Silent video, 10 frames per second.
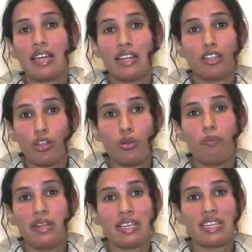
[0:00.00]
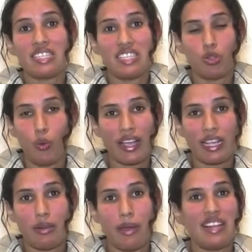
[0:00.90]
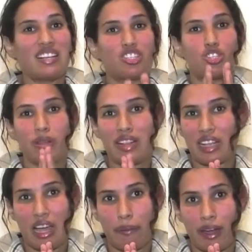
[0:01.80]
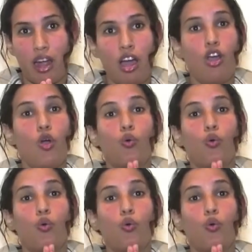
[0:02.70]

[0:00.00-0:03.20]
كنطلب منك السيد وكيل الملك تجبد الكاميرا